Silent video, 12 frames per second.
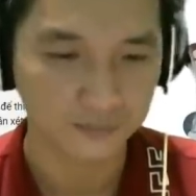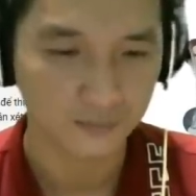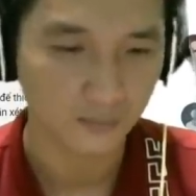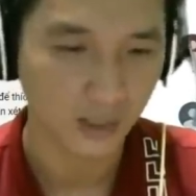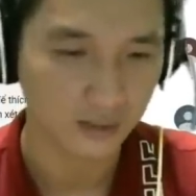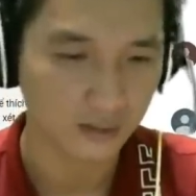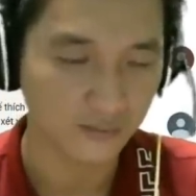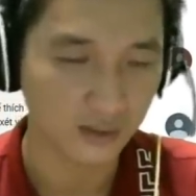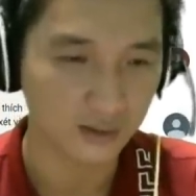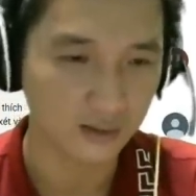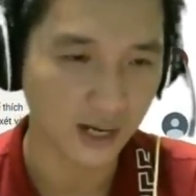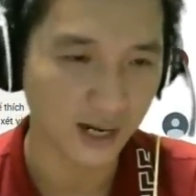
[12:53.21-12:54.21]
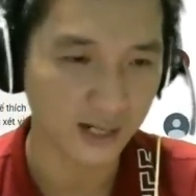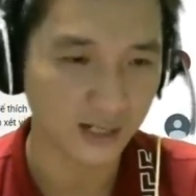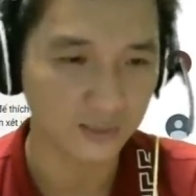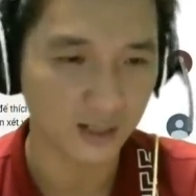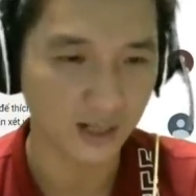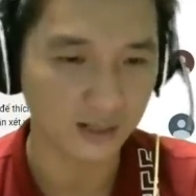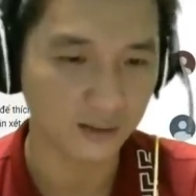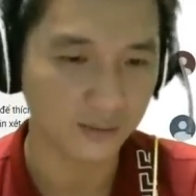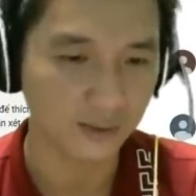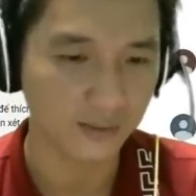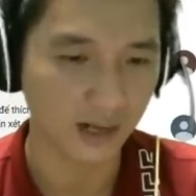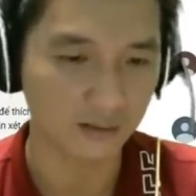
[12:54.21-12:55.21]
bên cái phần thứ hai á, bên Lãng Tầm
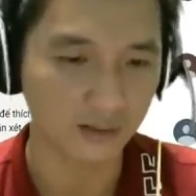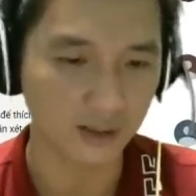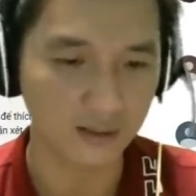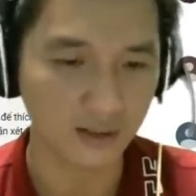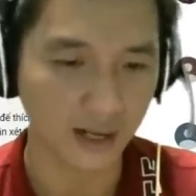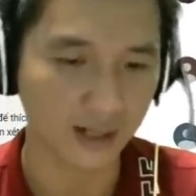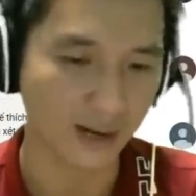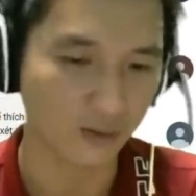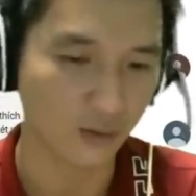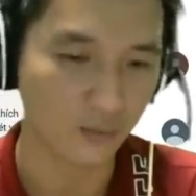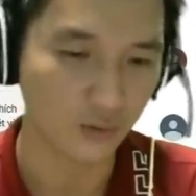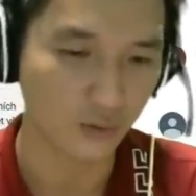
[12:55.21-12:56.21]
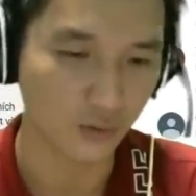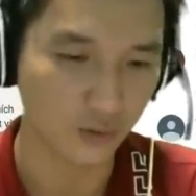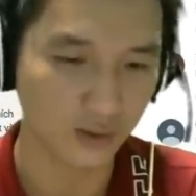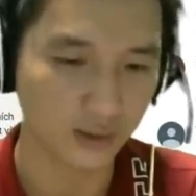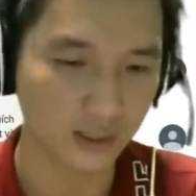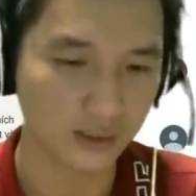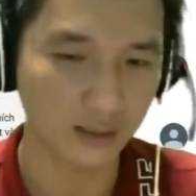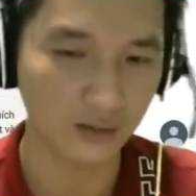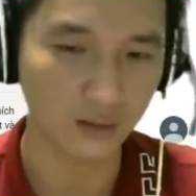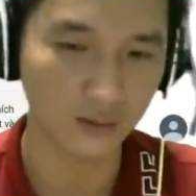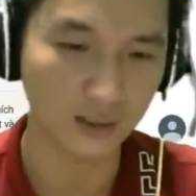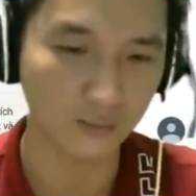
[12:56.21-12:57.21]
Kiếm Hào thì cứ ngày nào nó có một hồi luôn, nên tiến
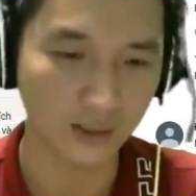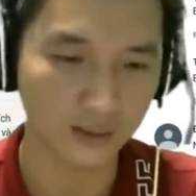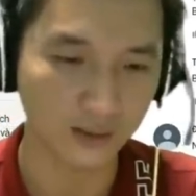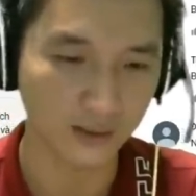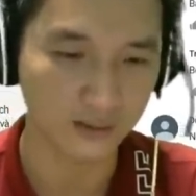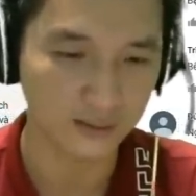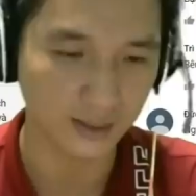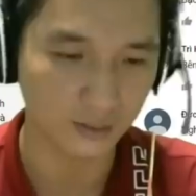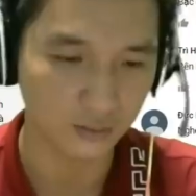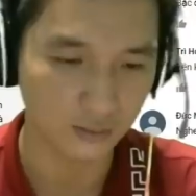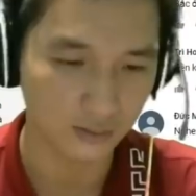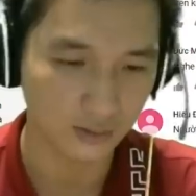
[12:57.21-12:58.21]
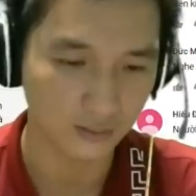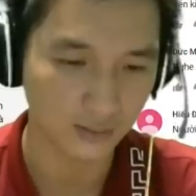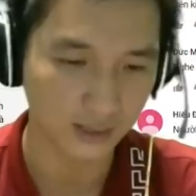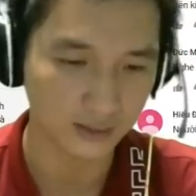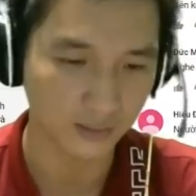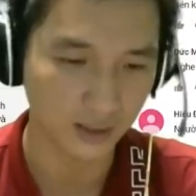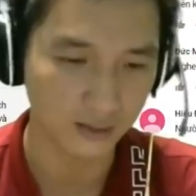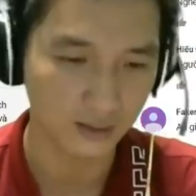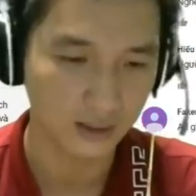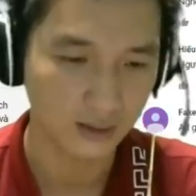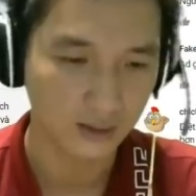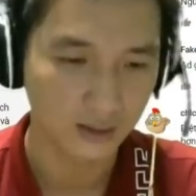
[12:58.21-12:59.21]
độ gần như nhau thôi, không khác gì mấy.
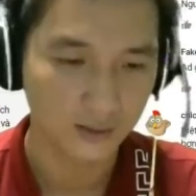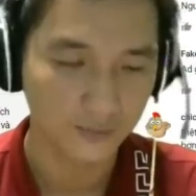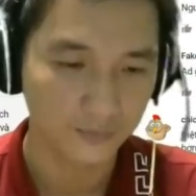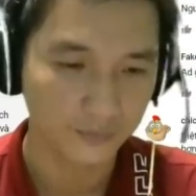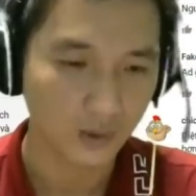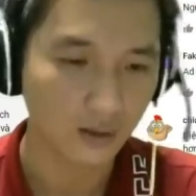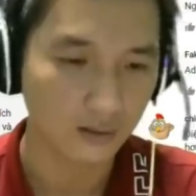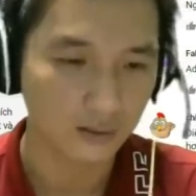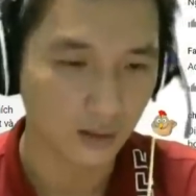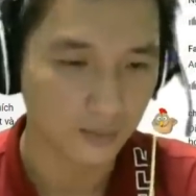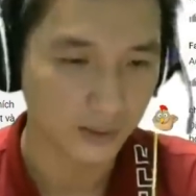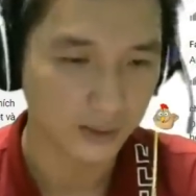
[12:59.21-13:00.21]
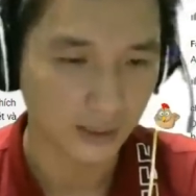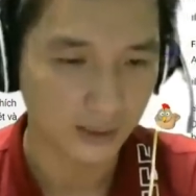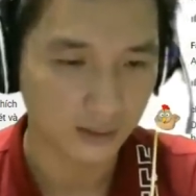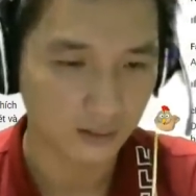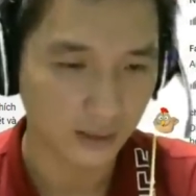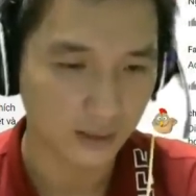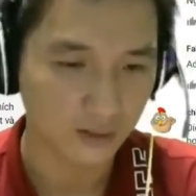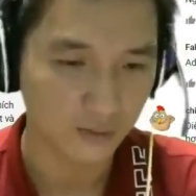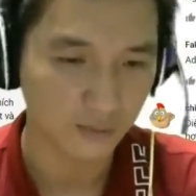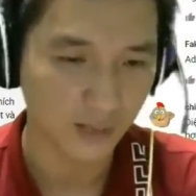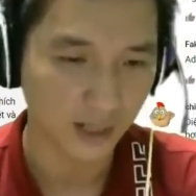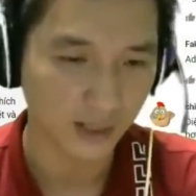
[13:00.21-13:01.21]
Mình giải thích, thấy có
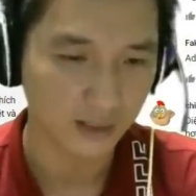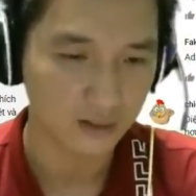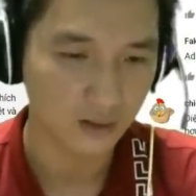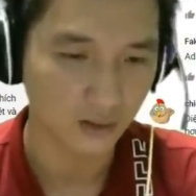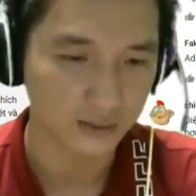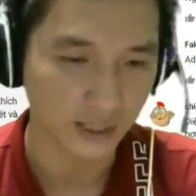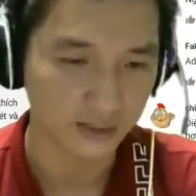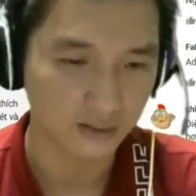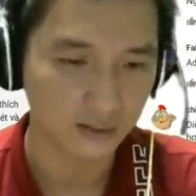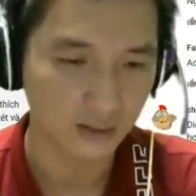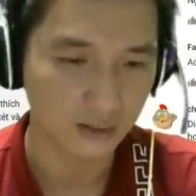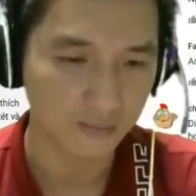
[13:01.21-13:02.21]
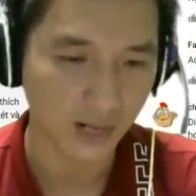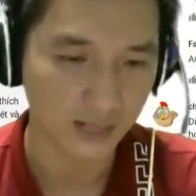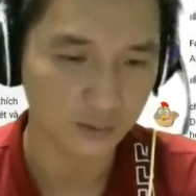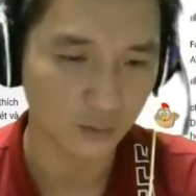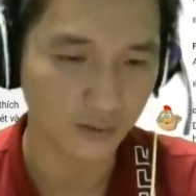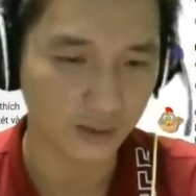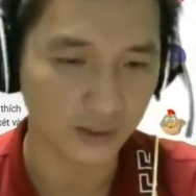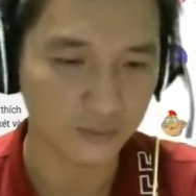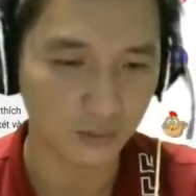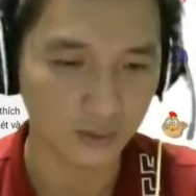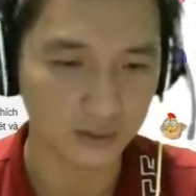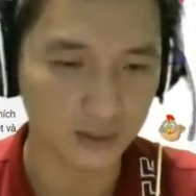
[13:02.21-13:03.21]
một bạn hay cứ hỏi giải thích ma trúc và kim
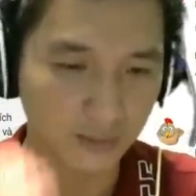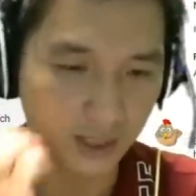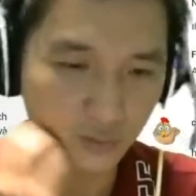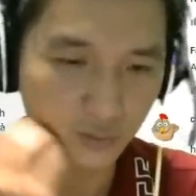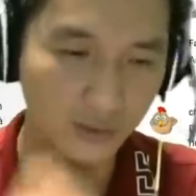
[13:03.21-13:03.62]
trúc là gì. Ma trúc vì